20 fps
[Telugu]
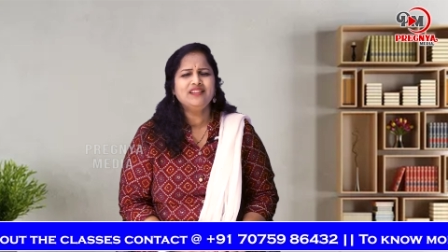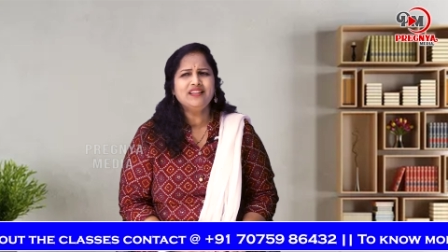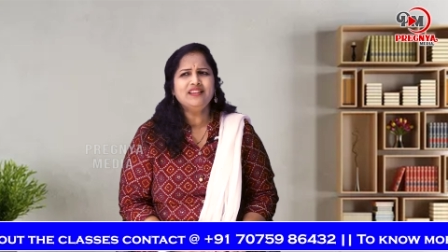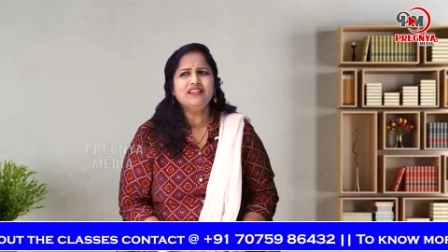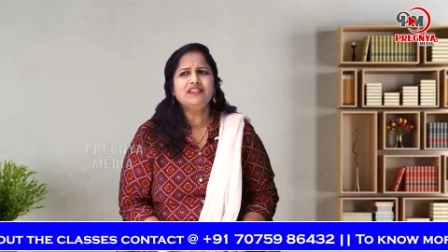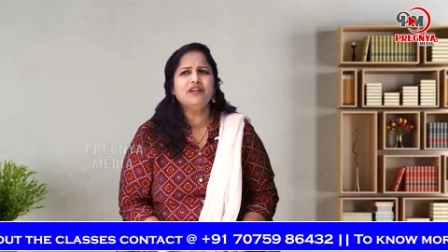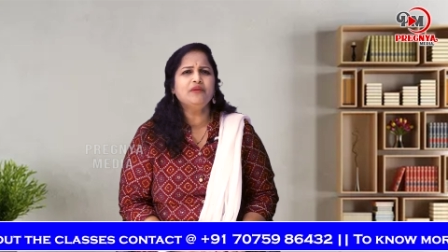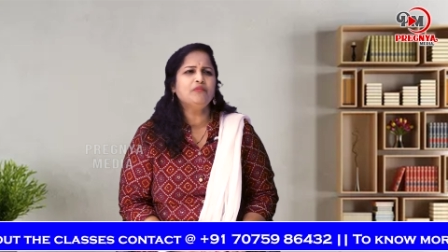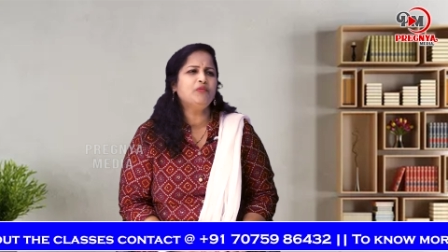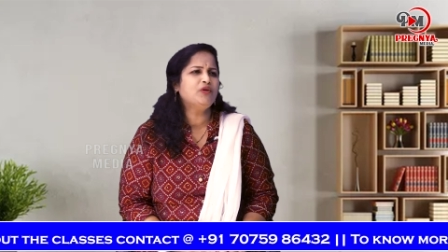
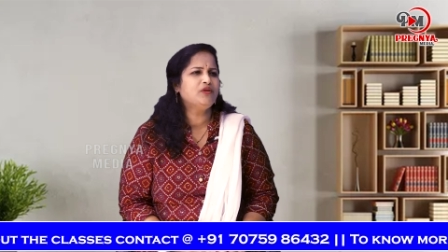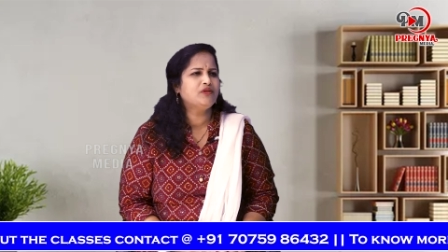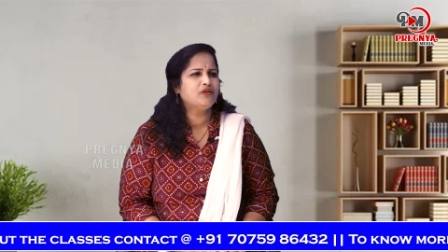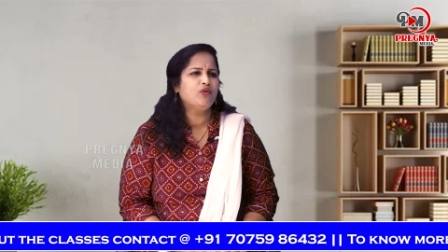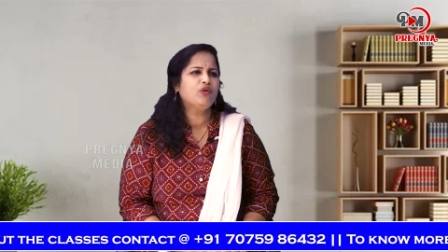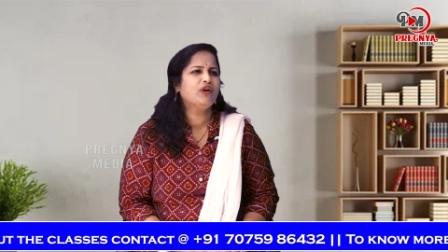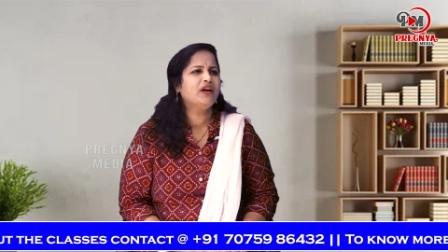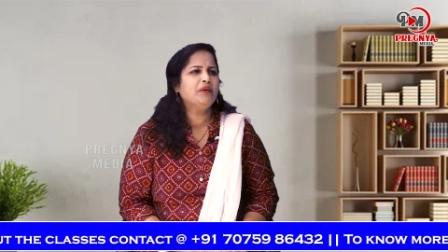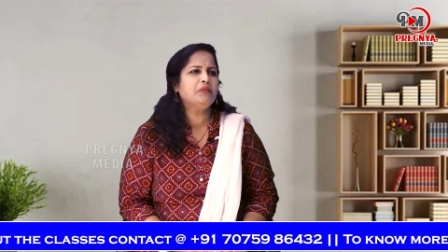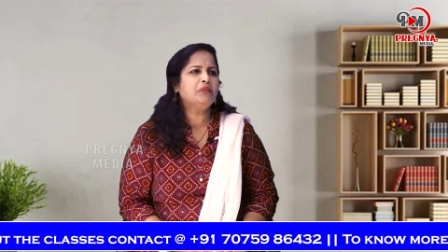ఎంత అమౌంట్
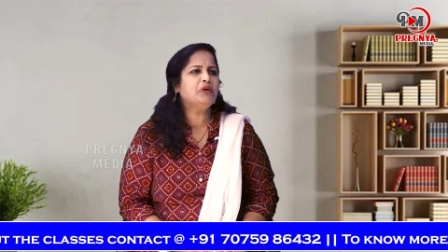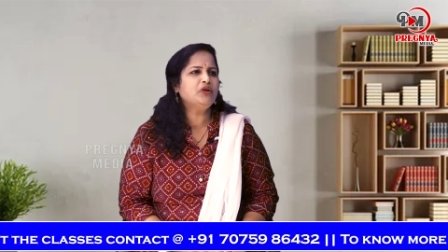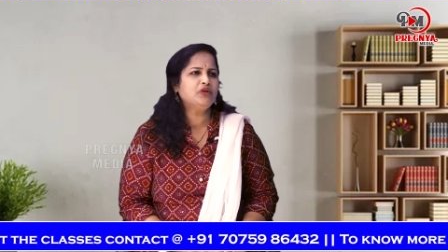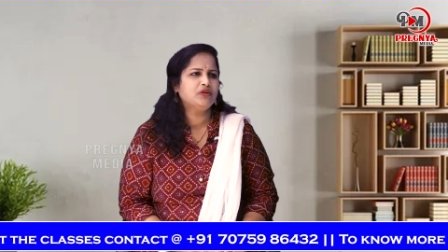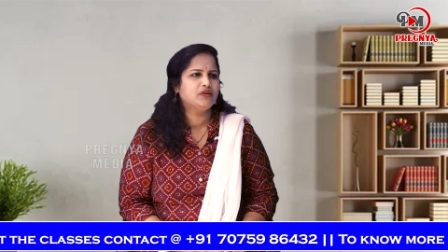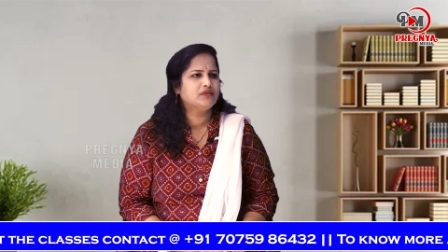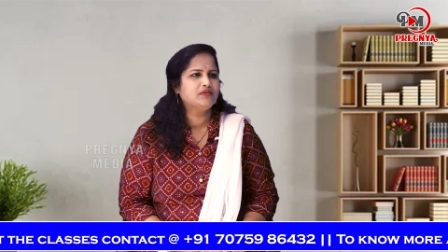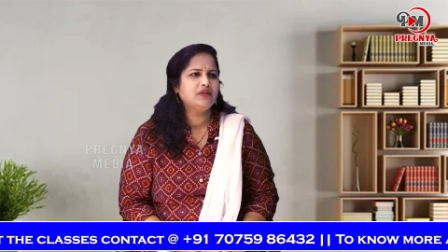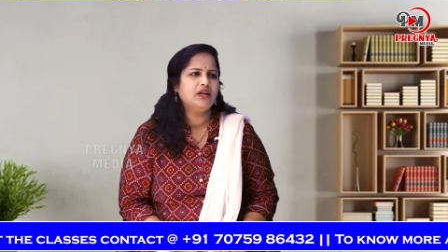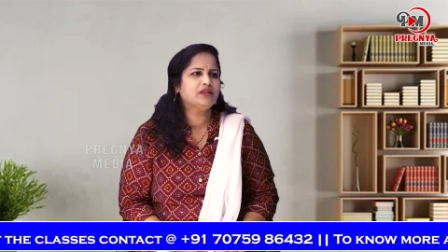ఒక
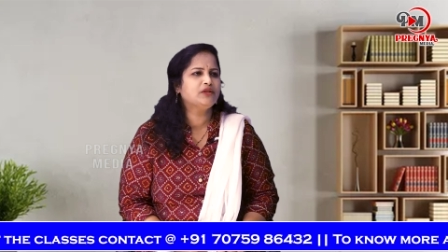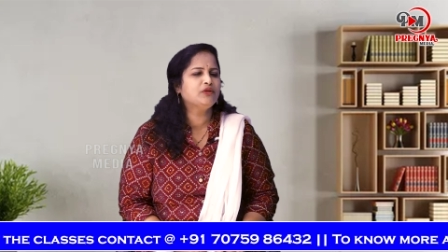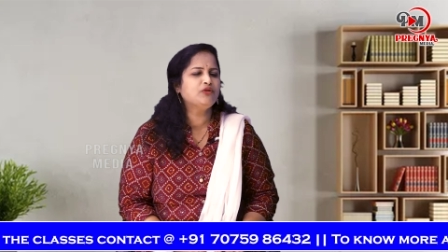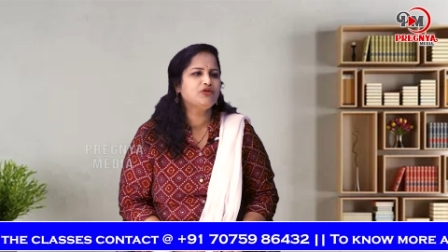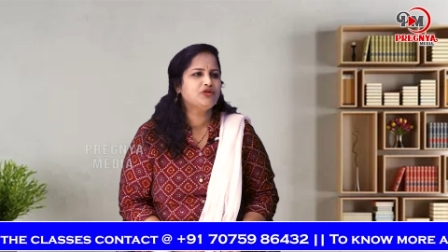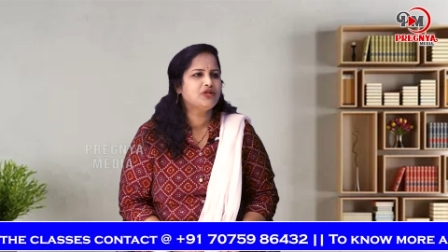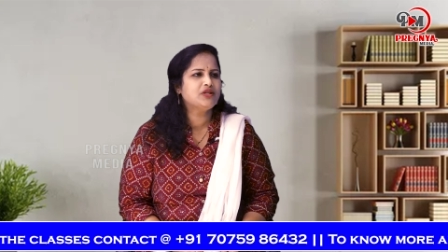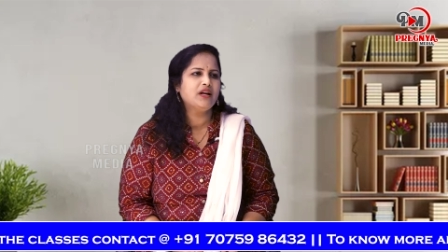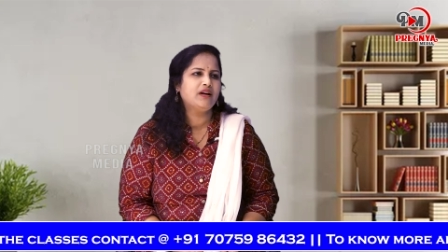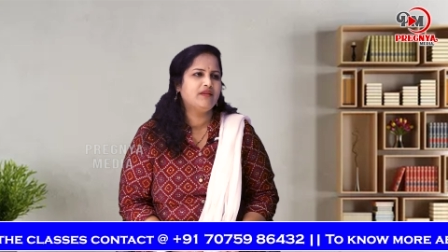అమౌంట్ అతని
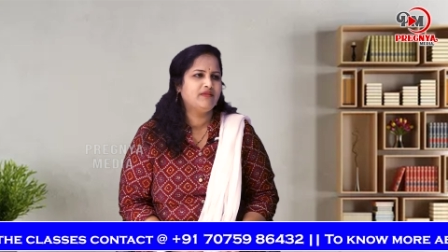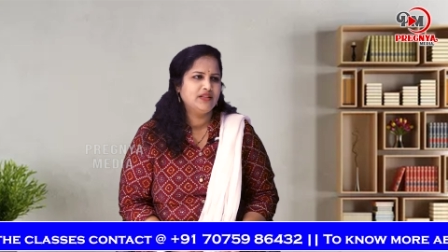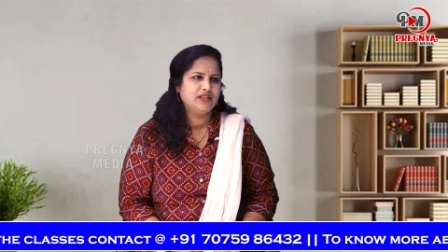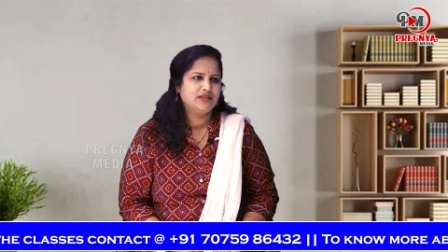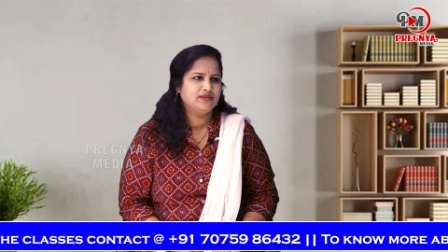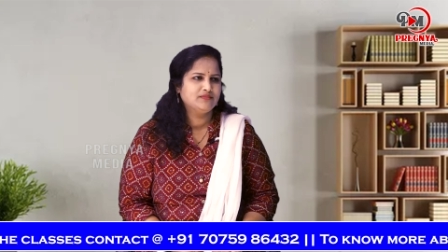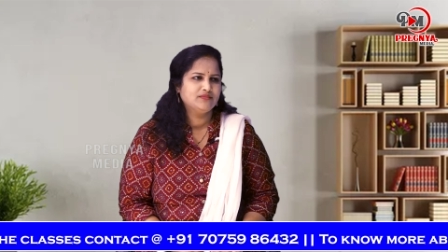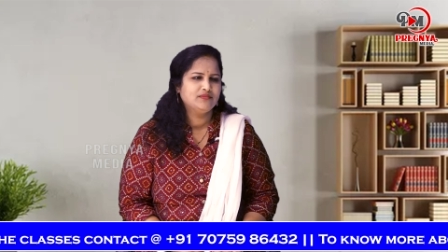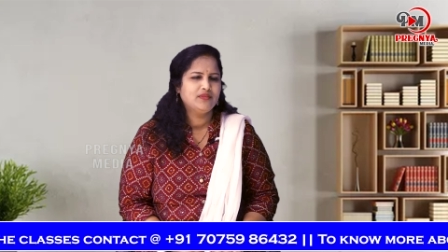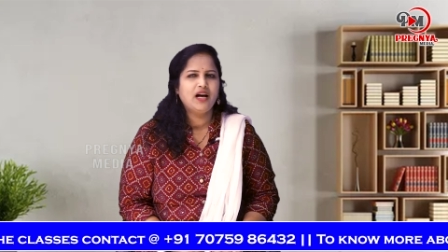నుంచి
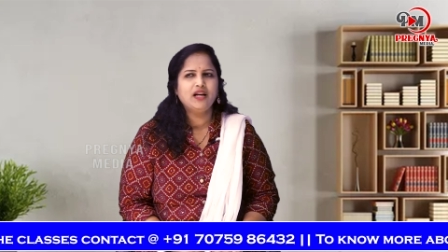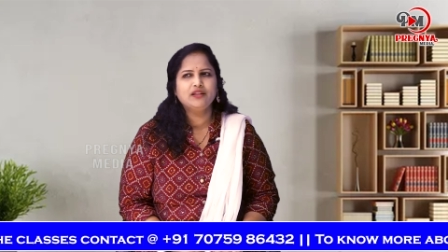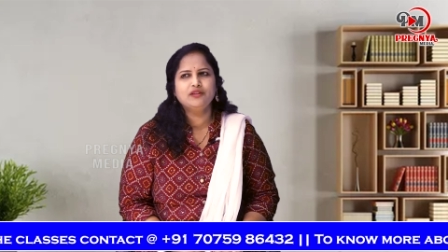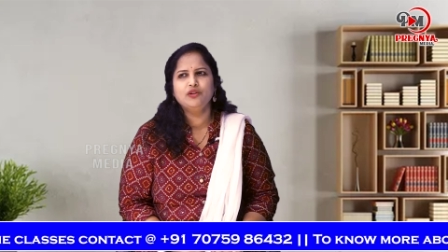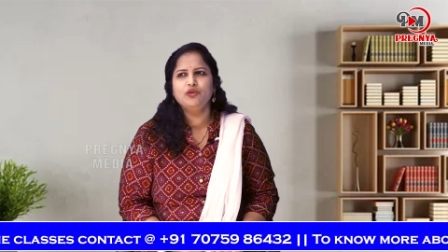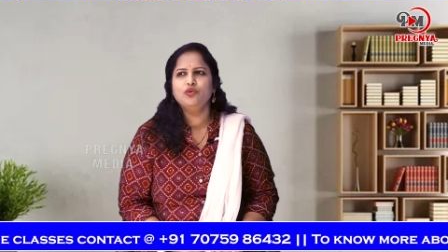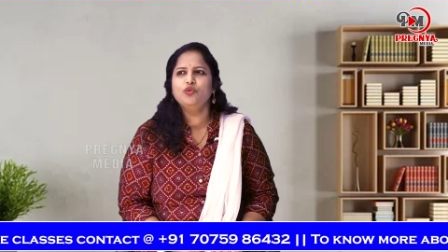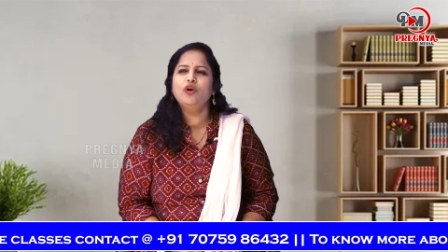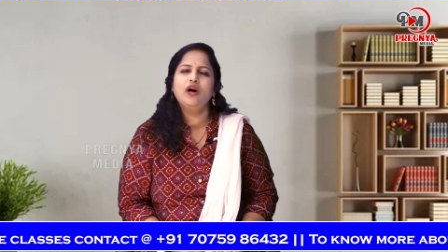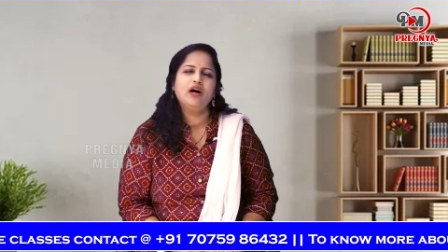రావాలి
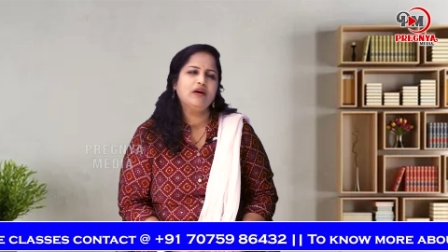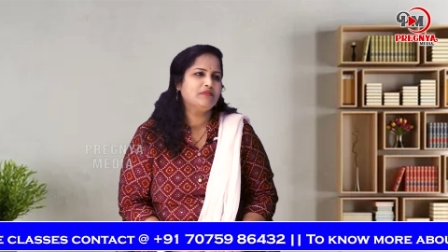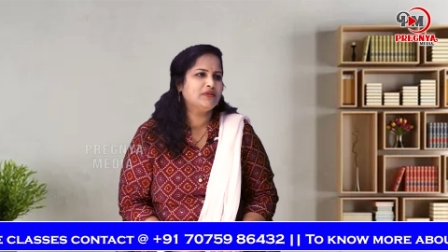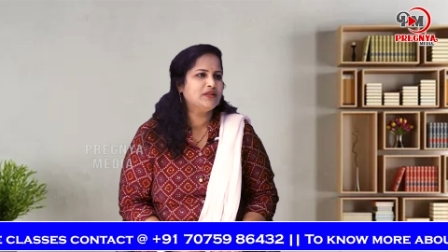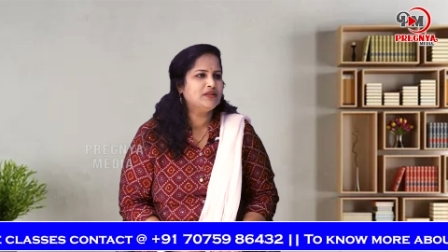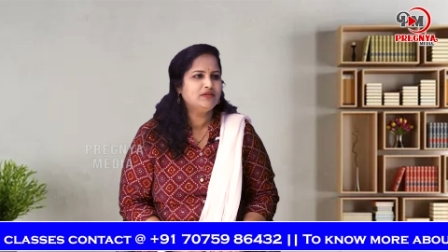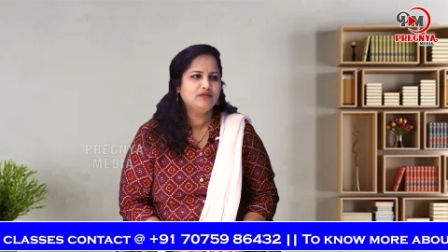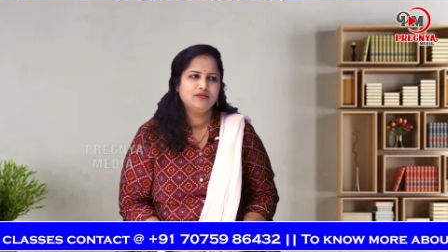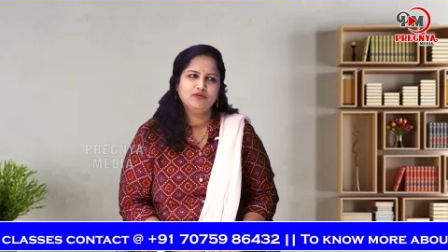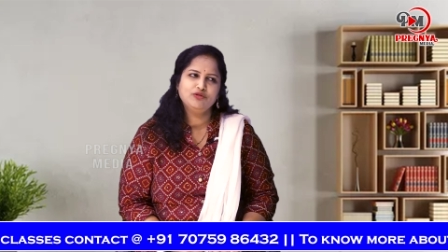అతను
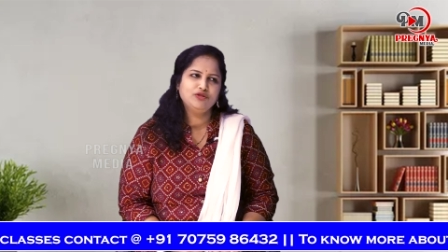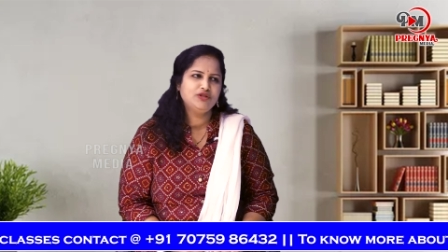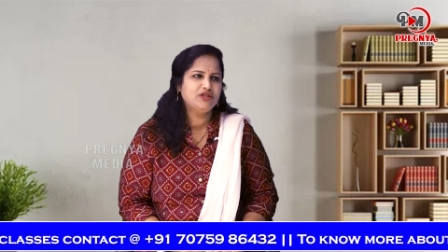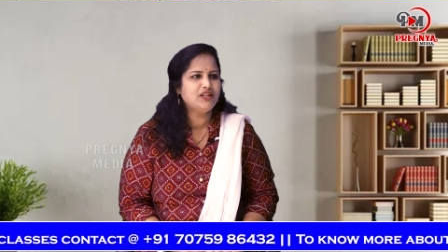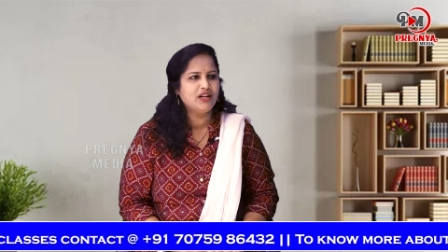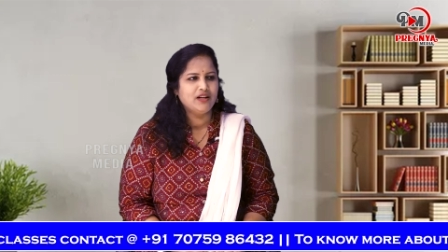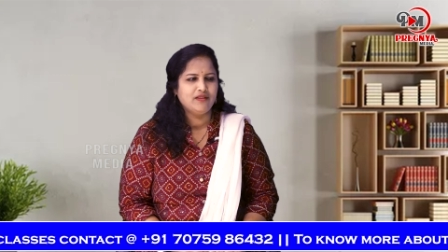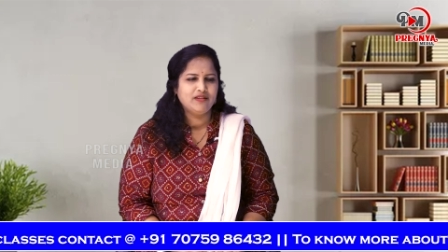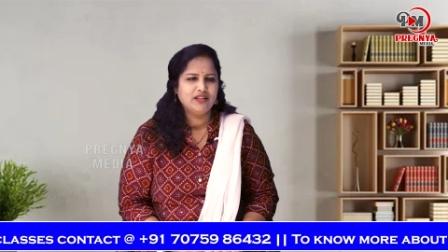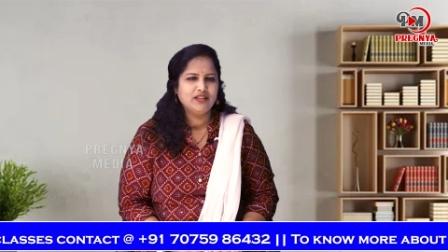ఆమె
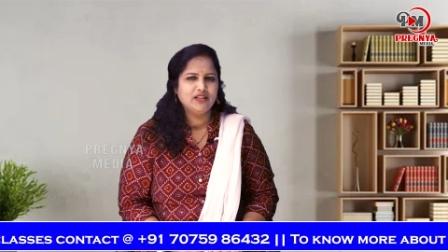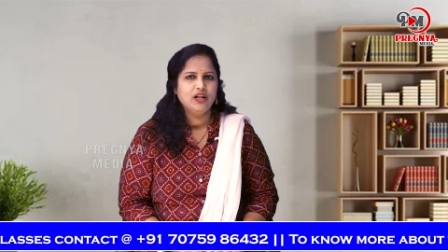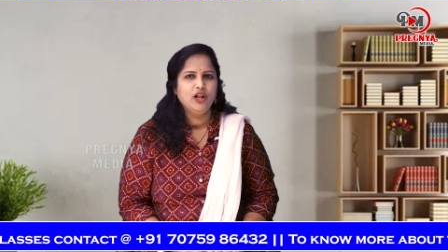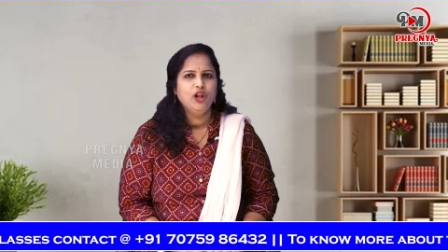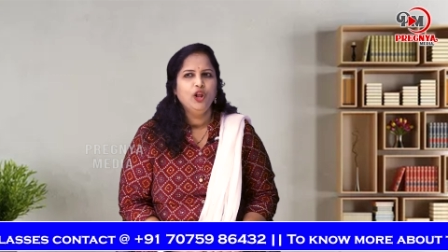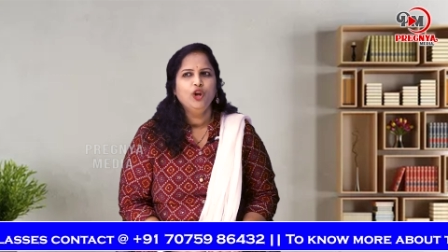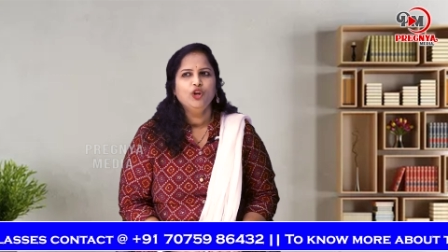నుంచి రావాలి